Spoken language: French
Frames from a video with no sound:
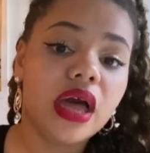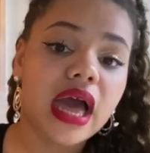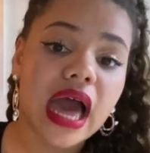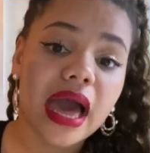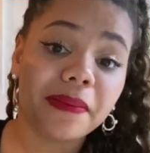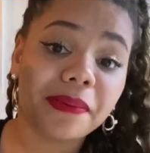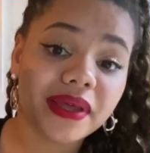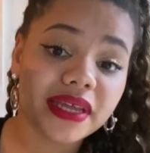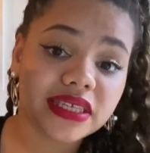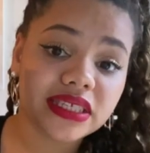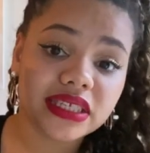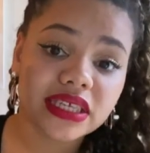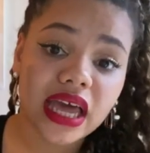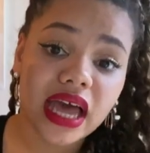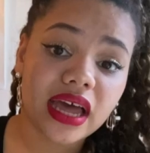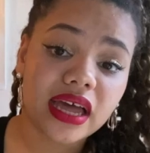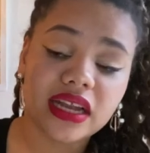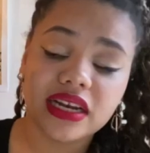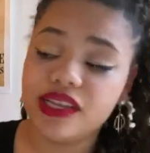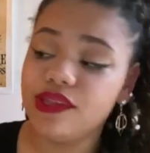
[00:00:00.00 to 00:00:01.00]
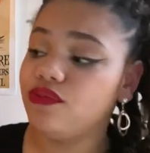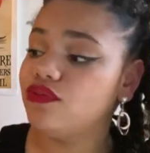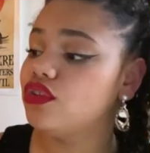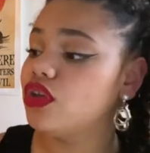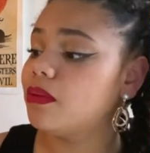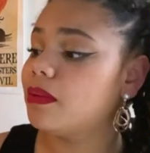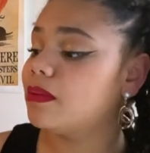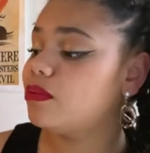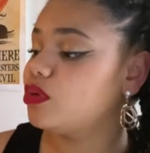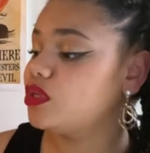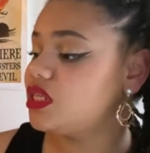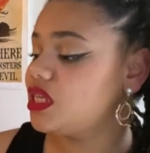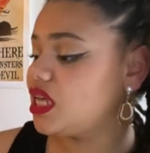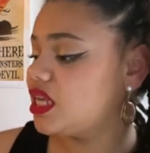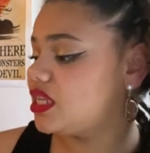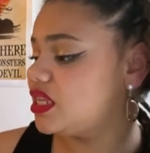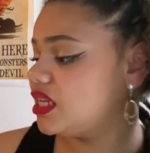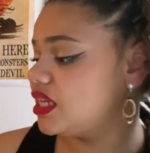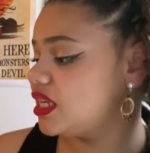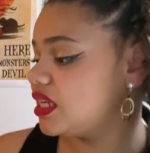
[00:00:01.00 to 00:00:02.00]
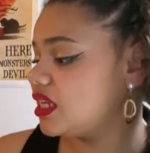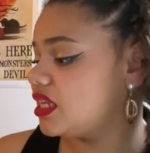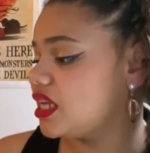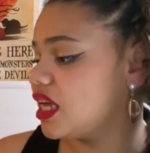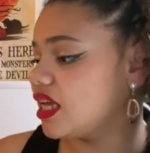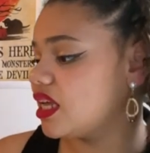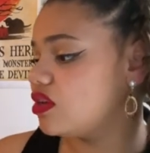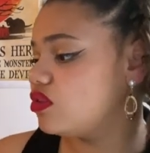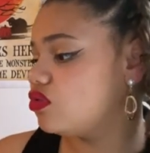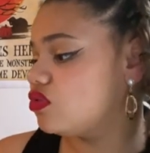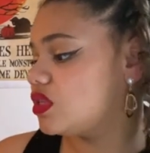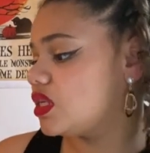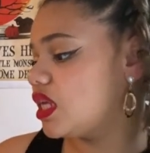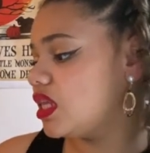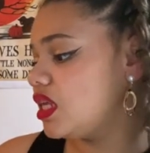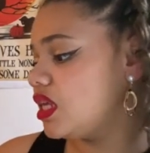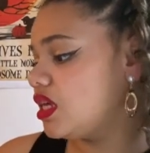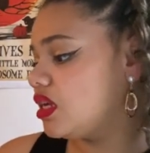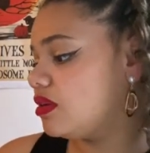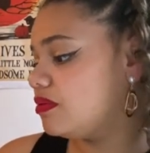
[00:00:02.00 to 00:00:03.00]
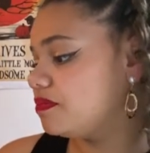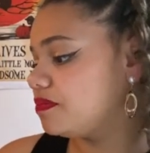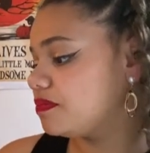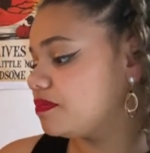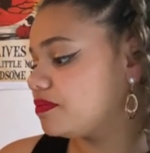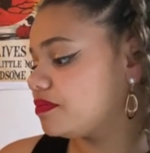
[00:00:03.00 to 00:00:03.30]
Après, c'est un livre normalement qui a été écrit il y a quelques années, hein.